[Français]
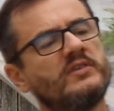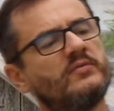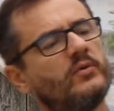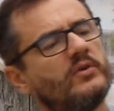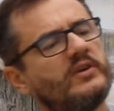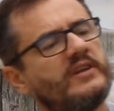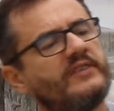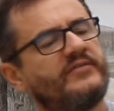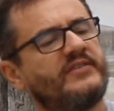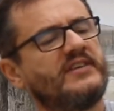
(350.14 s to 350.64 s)
au
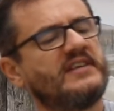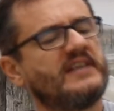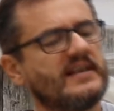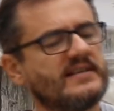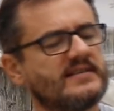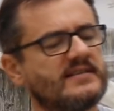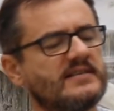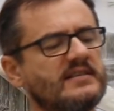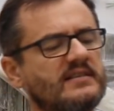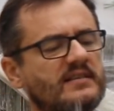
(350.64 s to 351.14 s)
niveau de
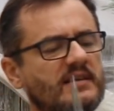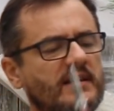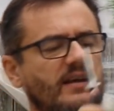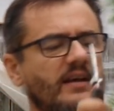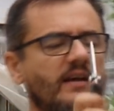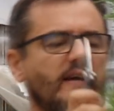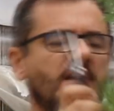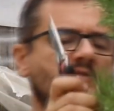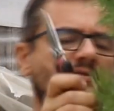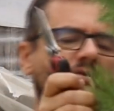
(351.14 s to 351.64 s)

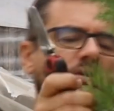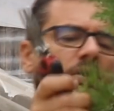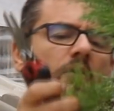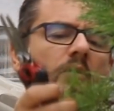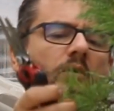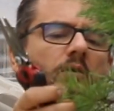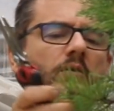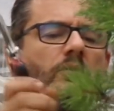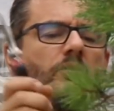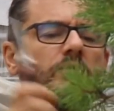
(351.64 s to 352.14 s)
l'efficacité
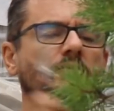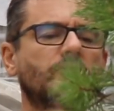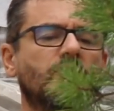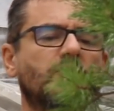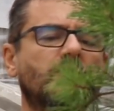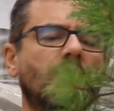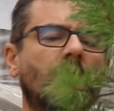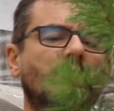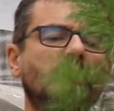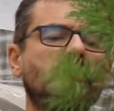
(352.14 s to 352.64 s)
sont,
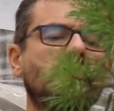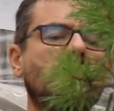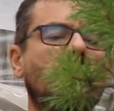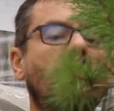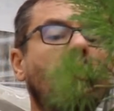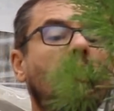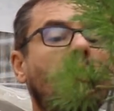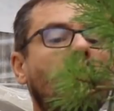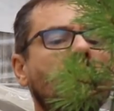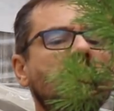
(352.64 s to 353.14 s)

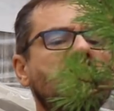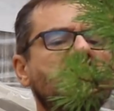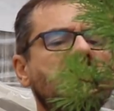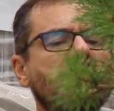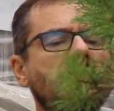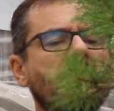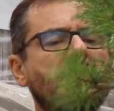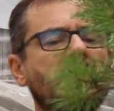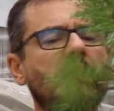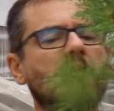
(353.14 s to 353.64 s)
sont,
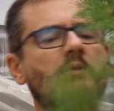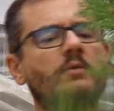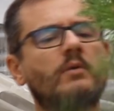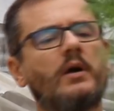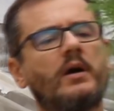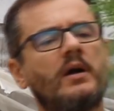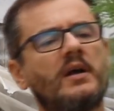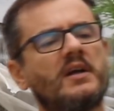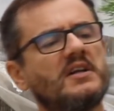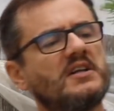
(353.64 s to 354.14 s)
aussi bien
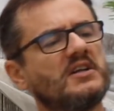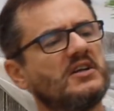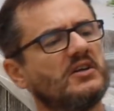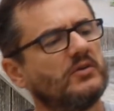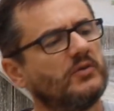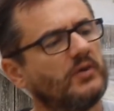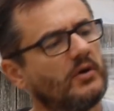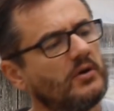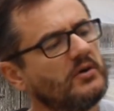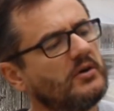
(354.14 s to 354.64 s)
quoi.
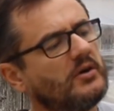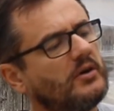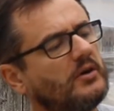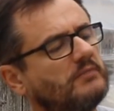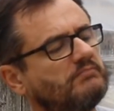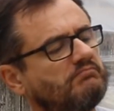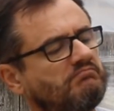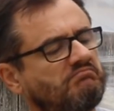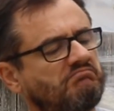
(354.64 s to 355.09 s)
Donc